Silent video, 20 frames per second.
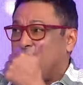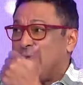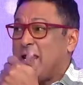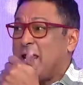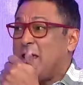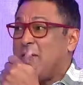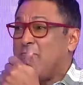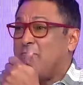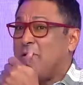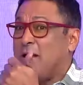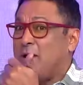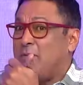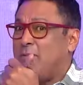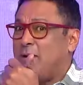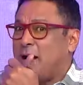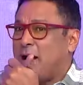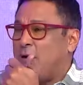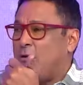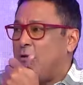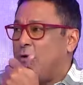Y en
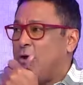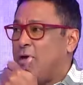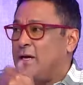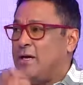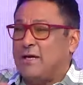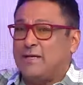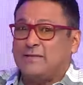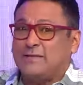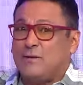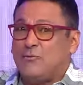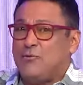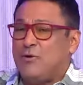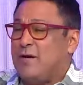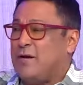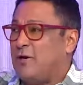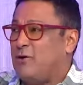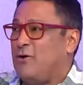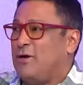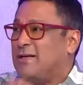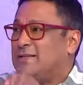Bilbao. Esta
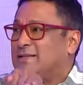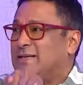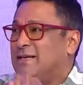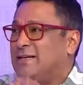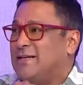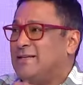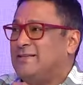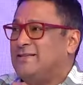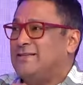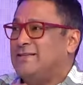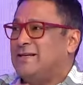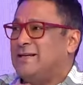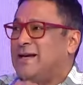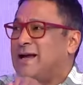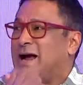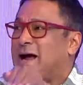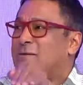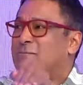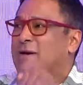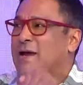mujer lo que tiene es
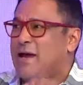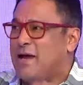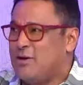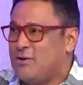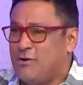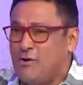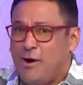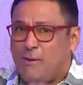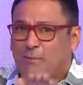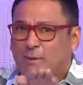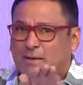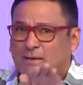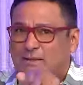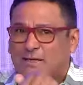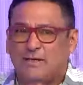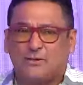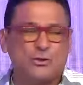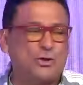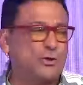camello. Yo ya vi